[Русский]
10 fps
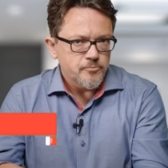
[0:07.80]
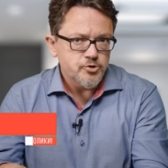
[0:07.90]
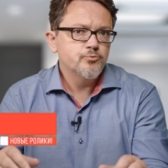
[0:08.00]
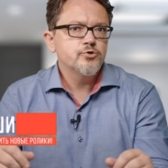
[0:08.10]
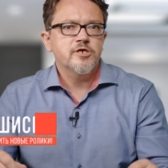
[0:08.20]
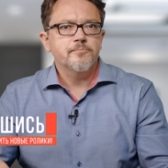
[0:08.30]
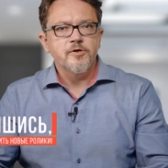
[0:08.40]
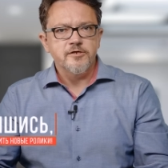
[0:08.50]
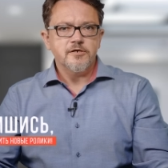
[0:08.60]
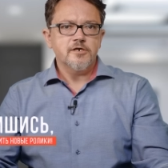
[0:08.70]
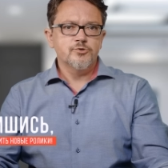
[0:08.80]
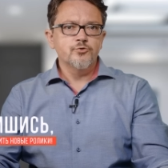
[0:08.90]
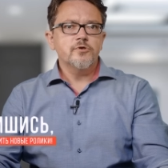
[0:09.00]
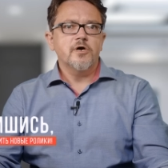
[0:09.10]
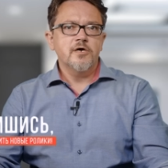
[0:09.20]
Почему зарплаты
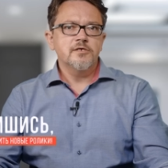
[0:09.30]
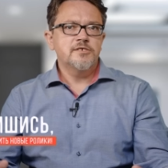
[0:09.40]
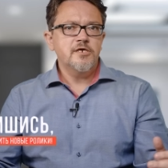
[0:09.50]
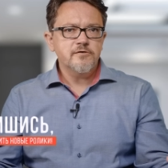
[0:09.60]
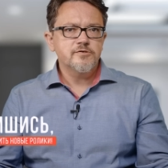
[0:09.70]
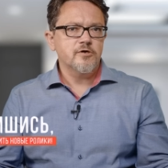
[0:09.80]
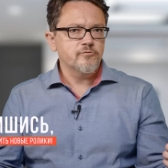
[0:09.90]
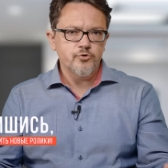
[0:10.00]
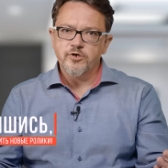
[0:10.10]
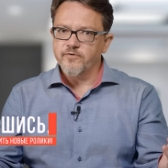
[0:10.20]
растут, а денег все равно не